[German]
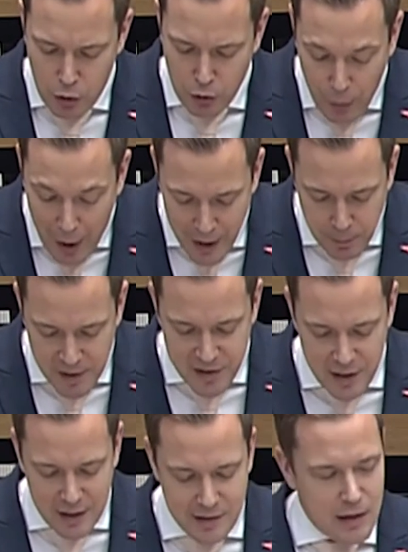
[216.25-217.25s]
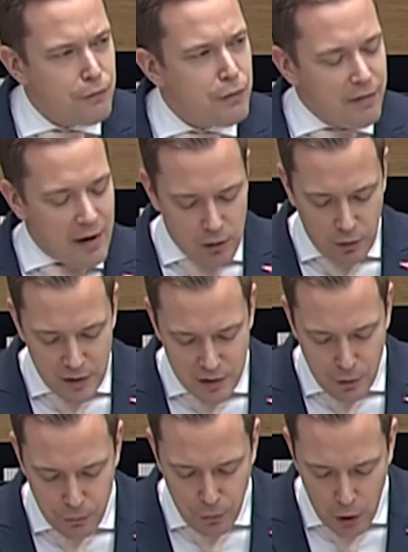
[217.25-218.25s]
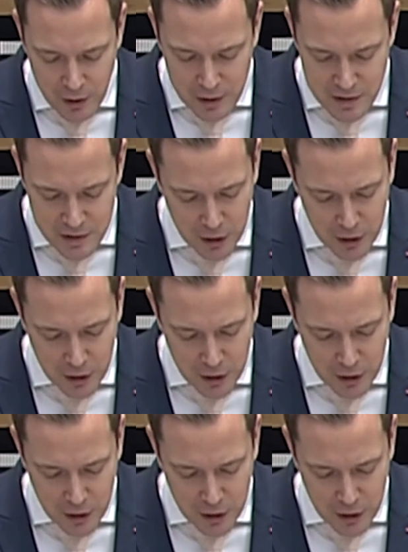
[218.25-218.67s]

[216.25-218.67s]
Und vor allem die Senatsinnenverwaltung ist gefordert,